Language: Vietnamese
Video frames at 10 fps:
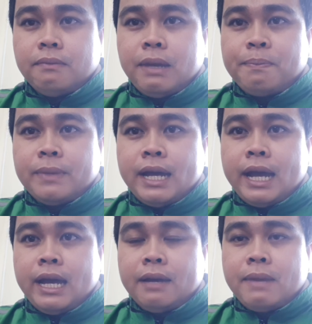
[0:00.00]
bếp
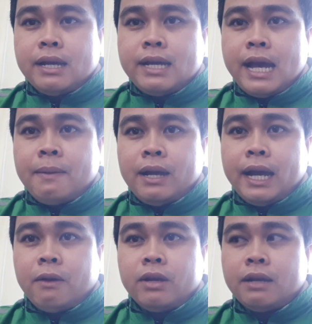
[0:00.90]
ga bán ga bán
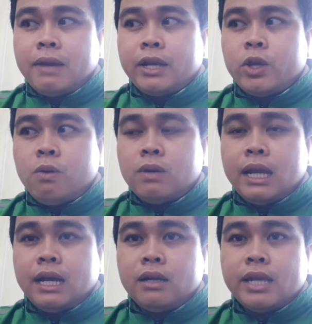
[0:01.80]
gạo đó các bạn chốt
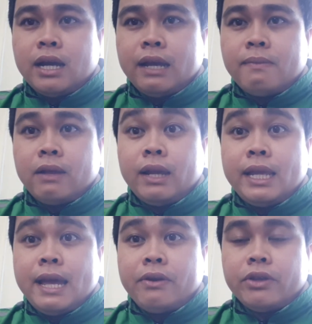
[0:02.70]
lại là ừ, giờ này các bạn phải
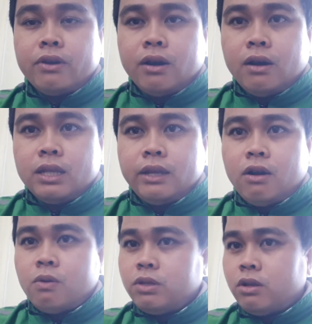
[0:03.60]
đi giao được cho họ thì
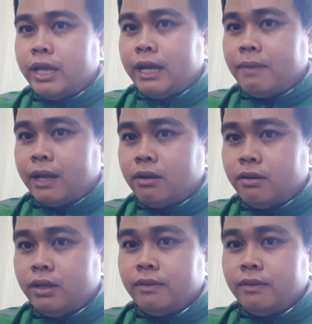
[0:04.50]
họ cũng cho tiền các bạn thôi